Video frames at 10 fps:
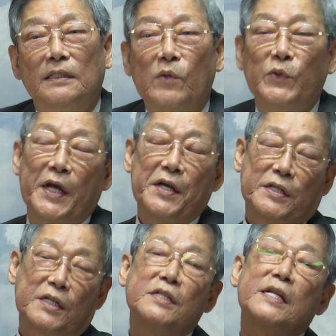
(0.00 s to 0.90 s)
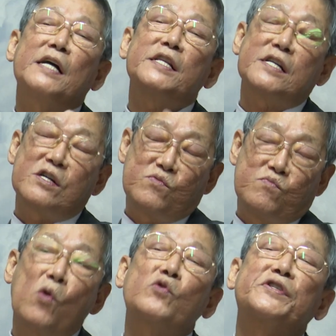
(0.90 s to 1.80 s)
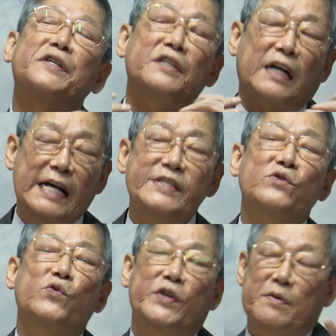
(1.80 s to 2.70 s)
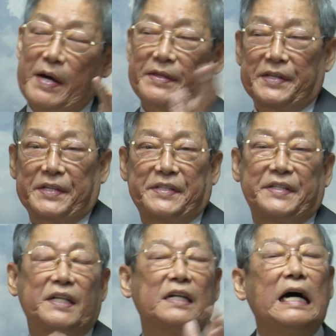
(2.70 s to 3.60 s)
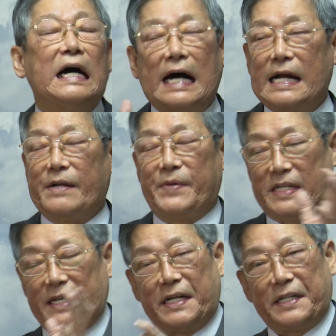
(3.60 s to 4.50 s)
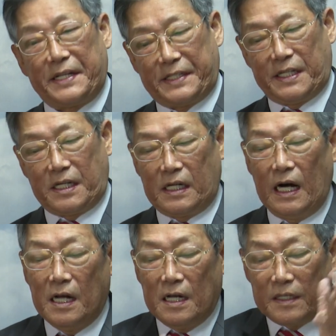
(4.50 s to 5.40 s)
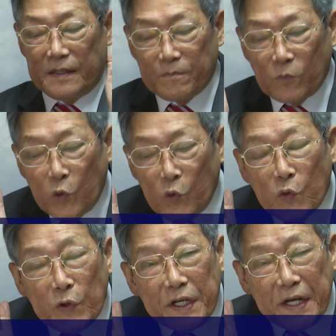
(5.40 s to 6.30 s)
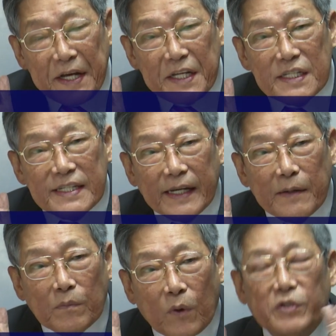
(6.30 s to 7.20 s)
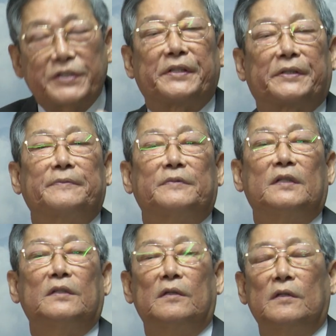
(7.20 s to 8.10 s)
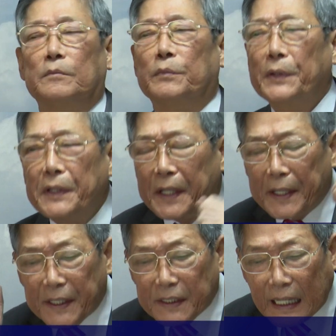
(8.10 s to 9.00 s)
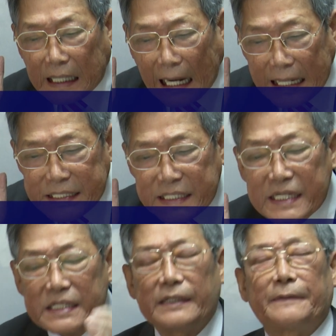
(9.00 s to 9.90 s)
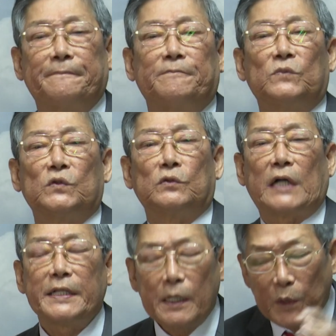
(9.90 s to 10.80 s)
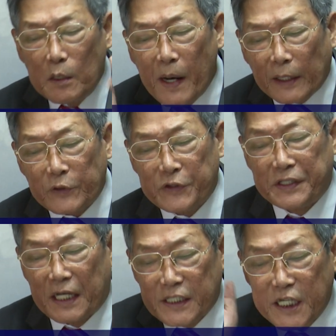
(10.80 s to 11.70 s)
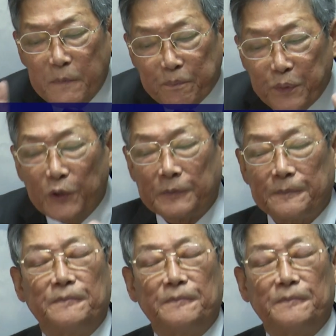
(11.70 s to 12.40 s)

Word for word: 그분이 선한 일을 목적을 가지고 우리를 만드셨으니까 하나님의 자녀가 됐으니까 우리의 인생의 목적 뭐를 해야 되나? 가치성. 나한테 뭘 맡겨주셨나? 직분.